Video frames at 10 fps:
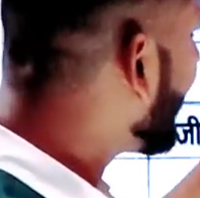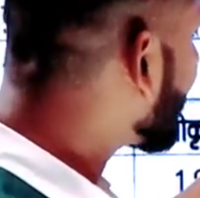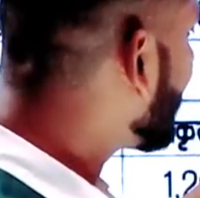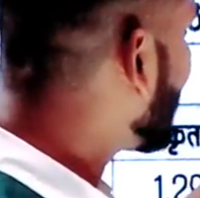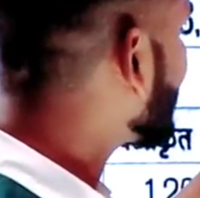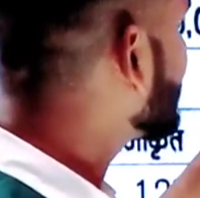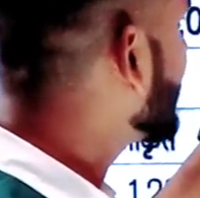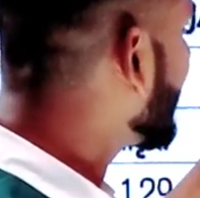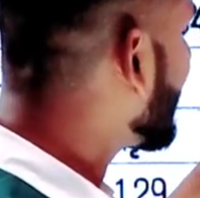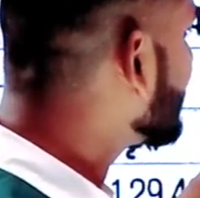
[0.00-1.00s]
एक लाख
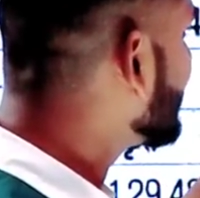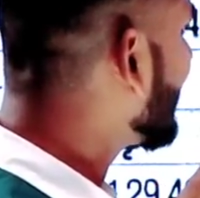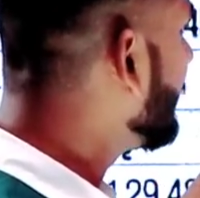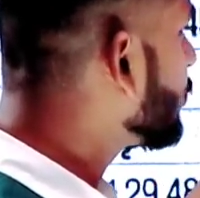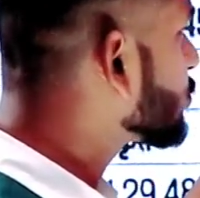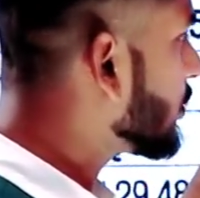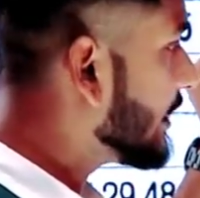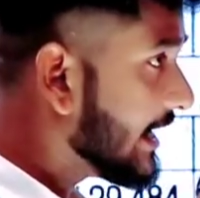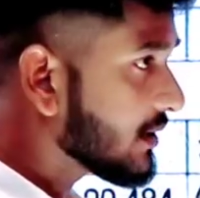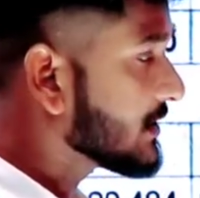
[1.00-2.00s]
तेरह हज़ार नौ सौ
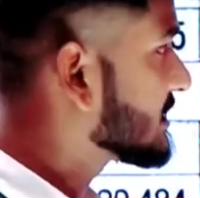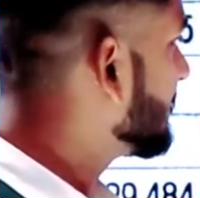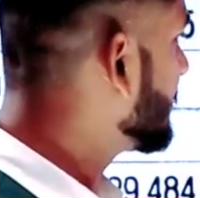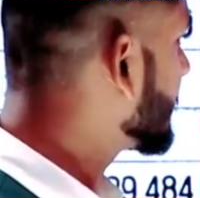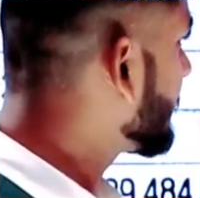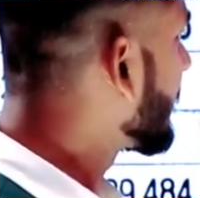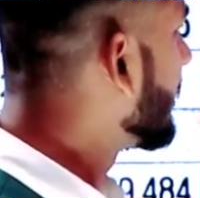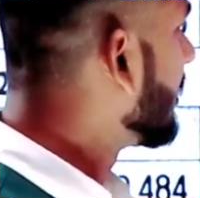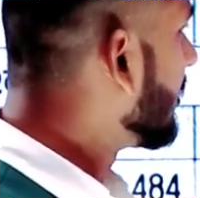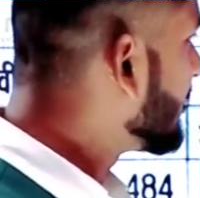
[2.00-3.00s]
एक बच्चे में से
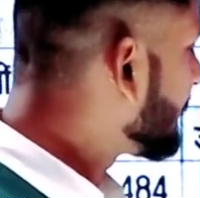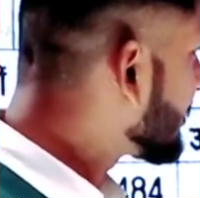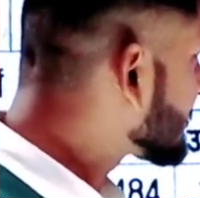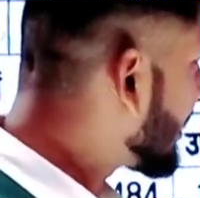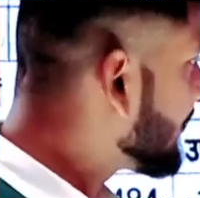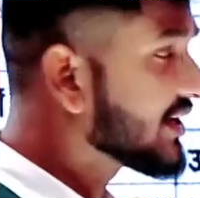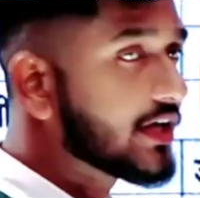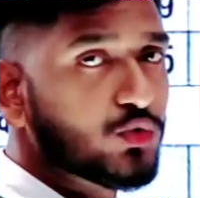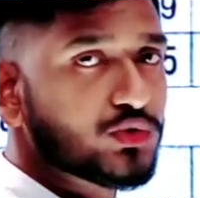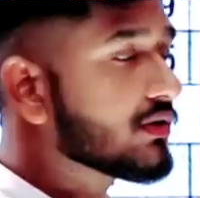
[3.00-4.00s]
फिफ्टी सेवन
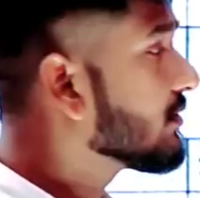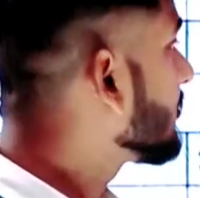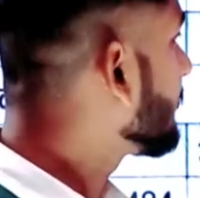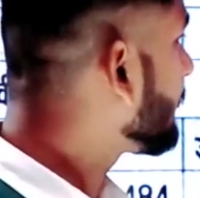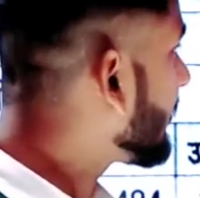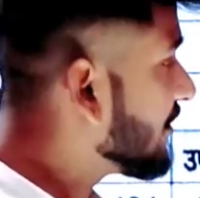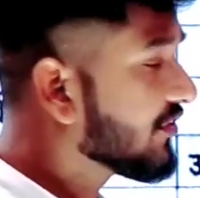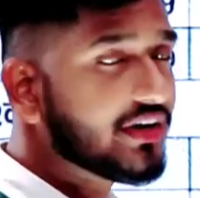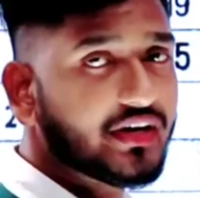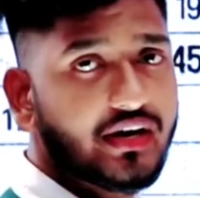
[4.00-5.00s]
थाउजेंड फाइव
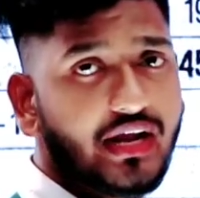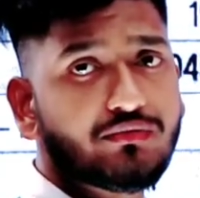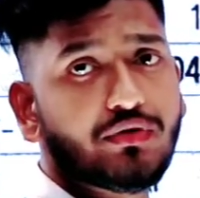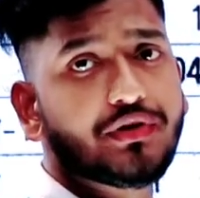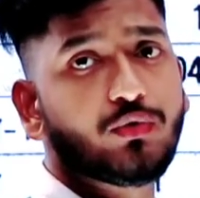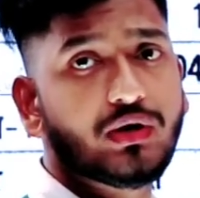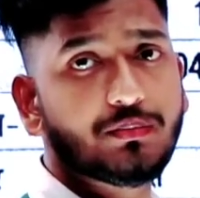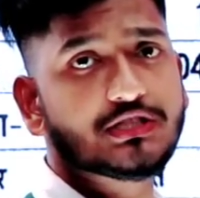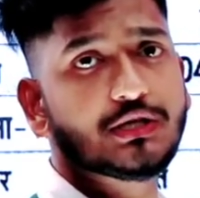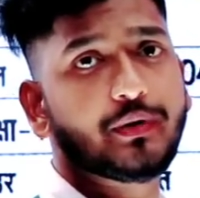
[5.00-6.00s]
हंड्रेड एंड फिफ्टी वन
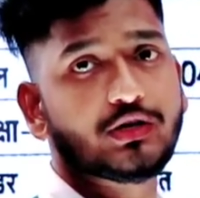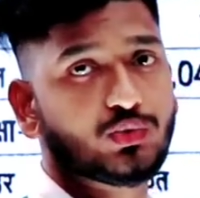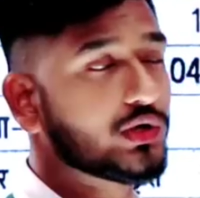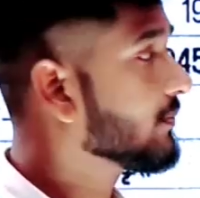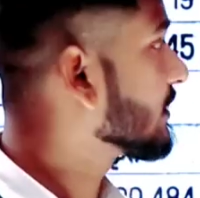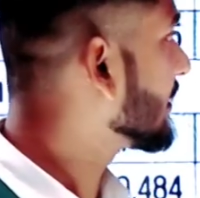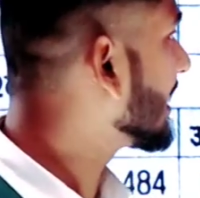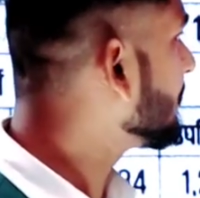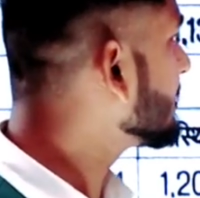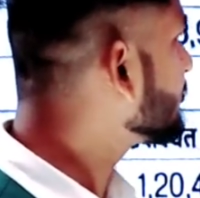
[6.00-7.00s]
बच्चे पास हुए
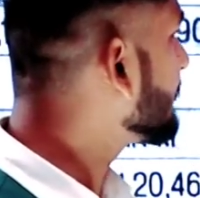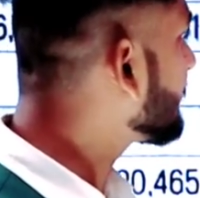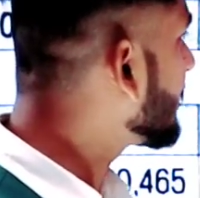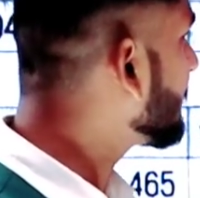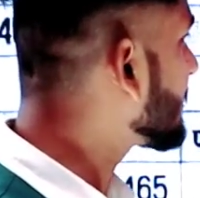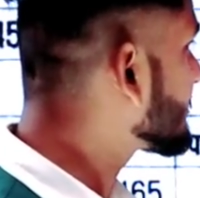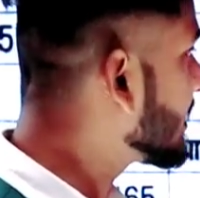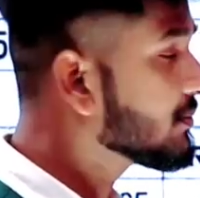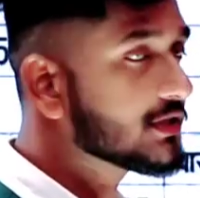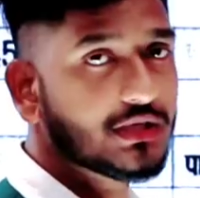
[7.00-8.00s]
दैट मीन्स फिफ्टी
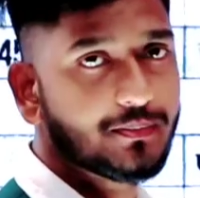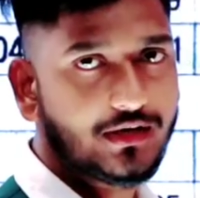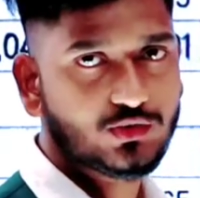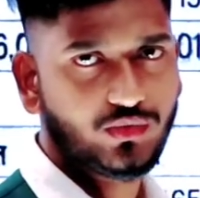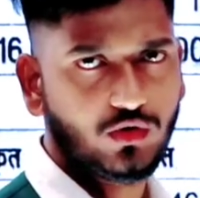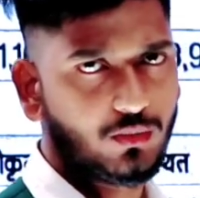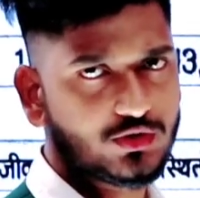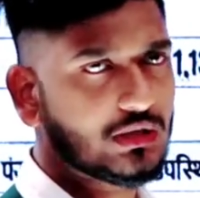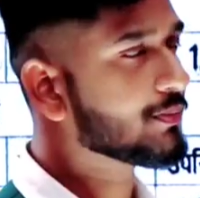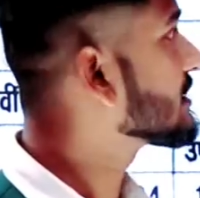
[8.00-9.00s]
परसेंट बच्चे पास हुए
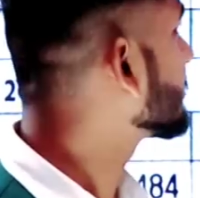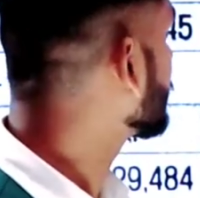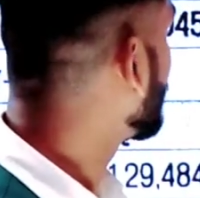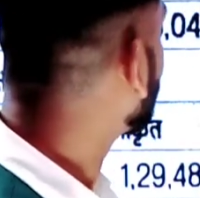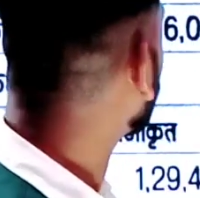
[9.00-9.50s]
ऑलमोस्ट आप कह सकते हो